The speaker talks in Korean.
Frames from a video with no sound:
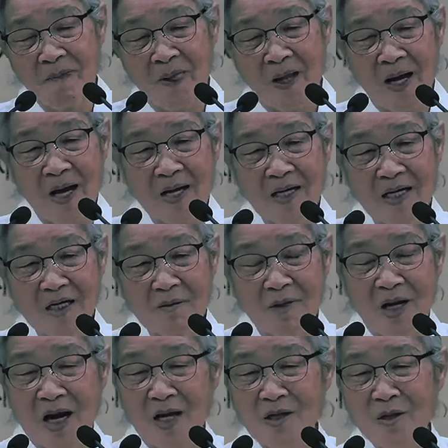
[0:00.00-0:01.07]
하나님은
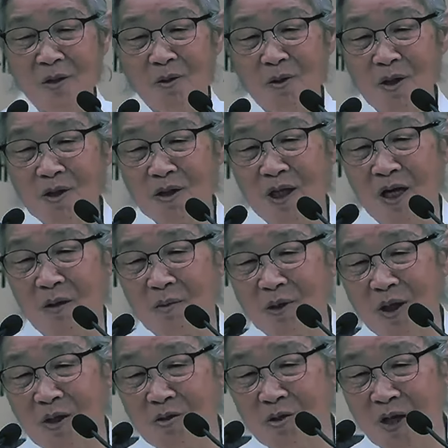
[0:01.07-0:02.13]
한 영혼을 천하보다
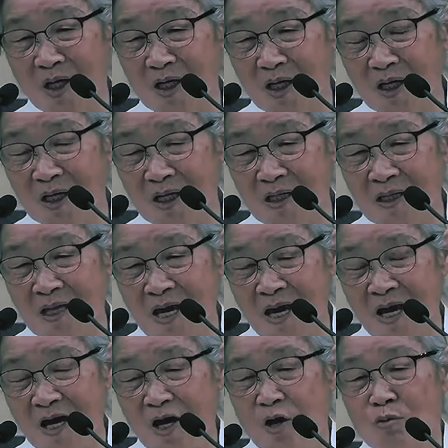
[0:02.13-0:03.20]
귀하게 여기는데
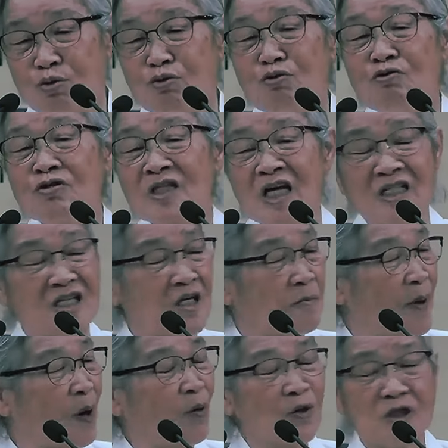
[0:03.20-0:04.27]
부흥사들이
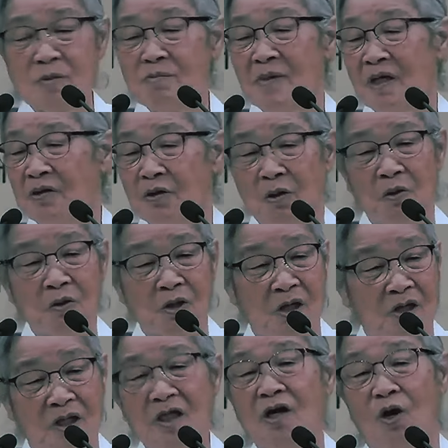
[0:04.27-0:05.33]
150명 영혼을
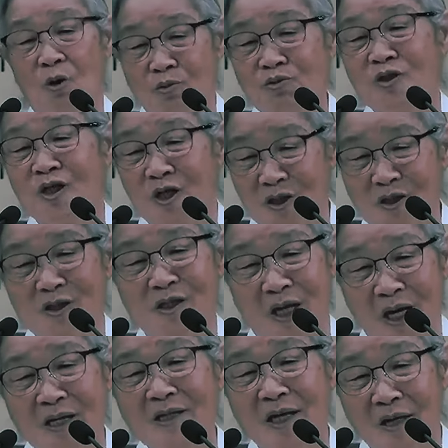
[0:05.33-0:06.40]
그리 없이 여기서
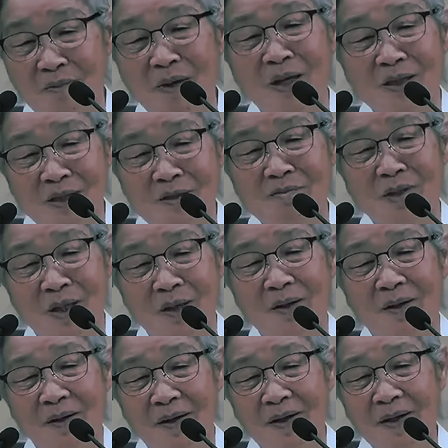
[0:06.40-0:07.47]
되겠나이 말씀이에요.
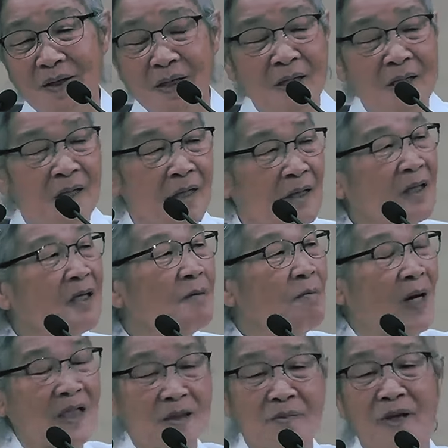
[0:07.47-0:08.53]
그런
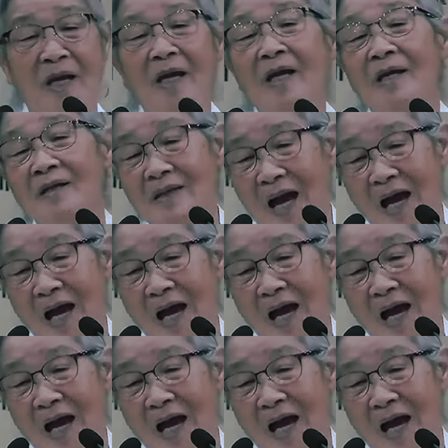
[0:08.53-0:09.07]
말씀 내게는 다